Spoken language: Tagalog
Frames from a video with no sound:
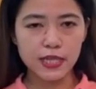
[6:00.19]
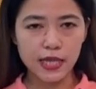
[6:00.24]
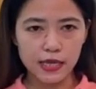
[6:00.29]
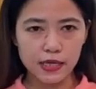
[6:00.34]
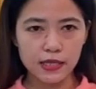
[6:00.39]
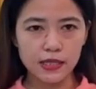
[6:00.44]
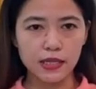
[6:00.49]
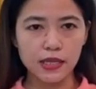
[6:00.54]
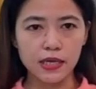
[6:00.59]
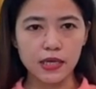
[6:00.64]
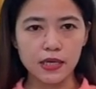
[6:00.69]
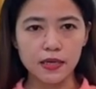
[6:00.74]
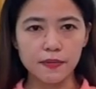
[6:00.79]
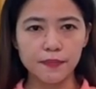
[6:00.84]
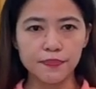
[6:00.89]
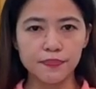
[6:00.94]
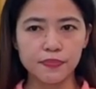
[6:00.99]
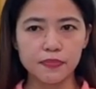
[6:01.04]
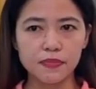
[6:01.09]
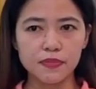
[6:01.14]
likely
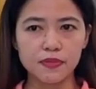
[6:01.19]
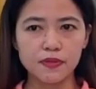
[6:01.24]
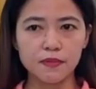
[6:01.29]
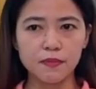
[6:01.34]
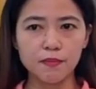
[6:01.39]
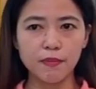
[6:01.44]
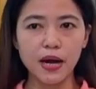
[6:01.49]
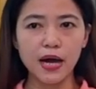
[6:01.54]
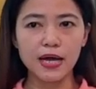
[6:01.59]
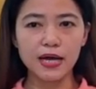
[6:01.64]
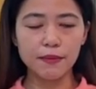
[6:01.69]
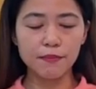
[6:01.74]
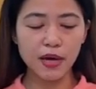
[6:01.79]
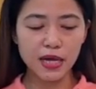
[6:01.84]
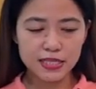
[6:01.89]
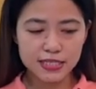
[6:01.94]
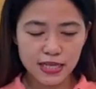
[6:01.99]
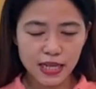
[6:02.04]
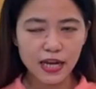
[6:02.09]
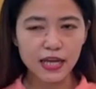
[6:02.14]
ma
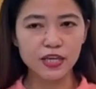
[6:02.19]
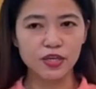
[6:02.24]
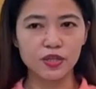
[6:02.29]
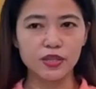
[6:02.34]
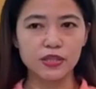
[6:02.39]
makasala